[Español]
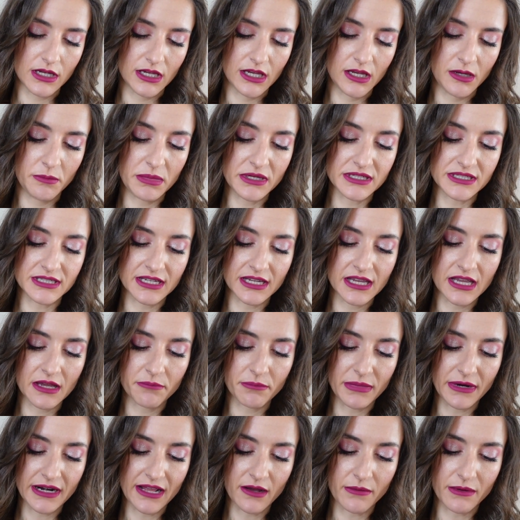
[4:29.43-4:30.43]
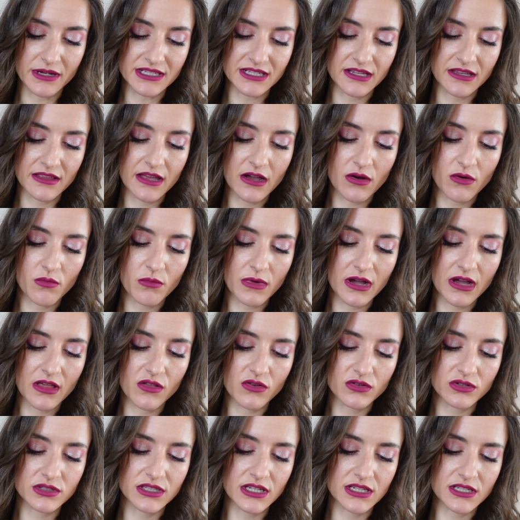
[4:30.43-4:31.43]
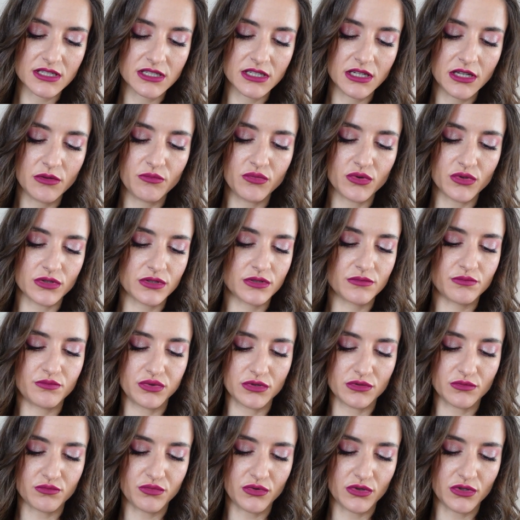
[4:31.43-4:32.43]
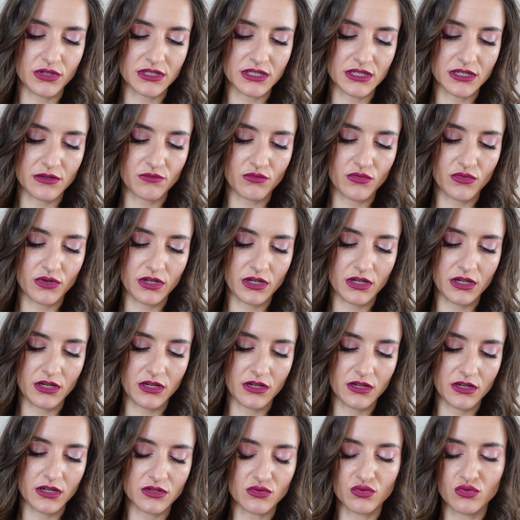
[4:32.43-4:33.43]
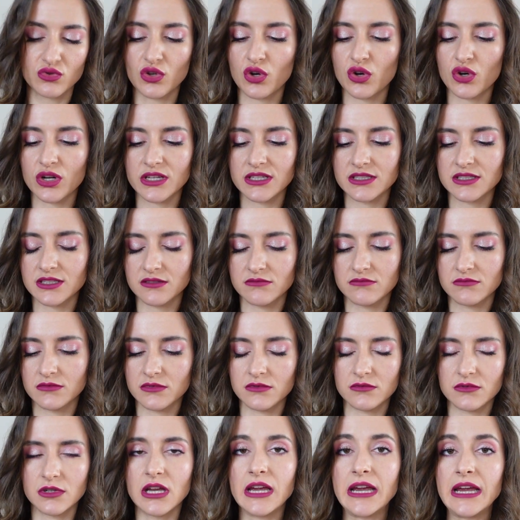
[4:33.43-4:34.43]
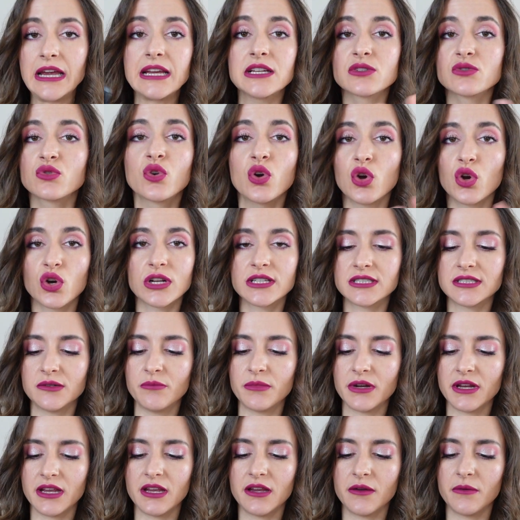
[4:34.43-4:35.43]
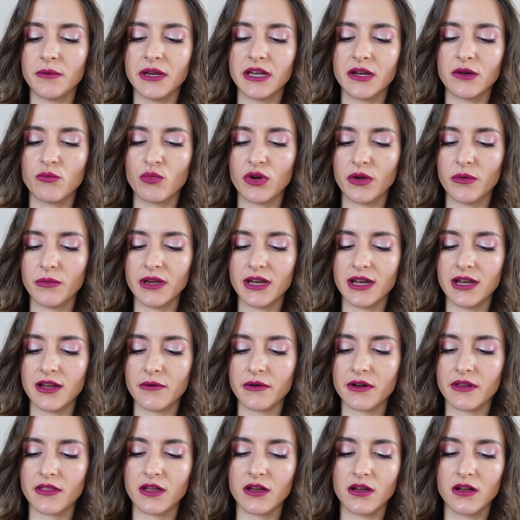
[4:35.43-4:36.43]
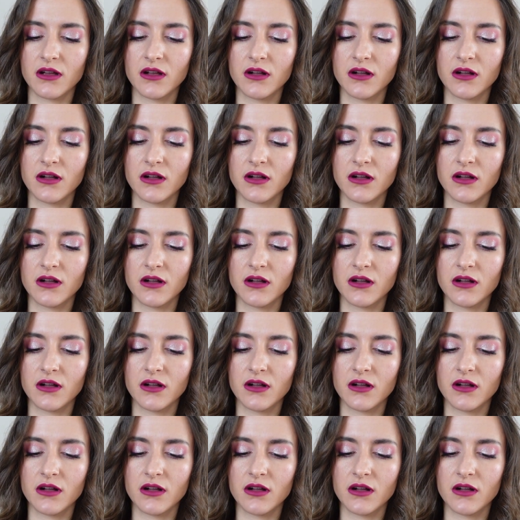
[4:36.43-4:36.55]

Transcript: Y pensé que para base de ahumados y así, pues, pues puede ser muy... Es un, color que es, es un color que siempre viene muy bien, la verdad.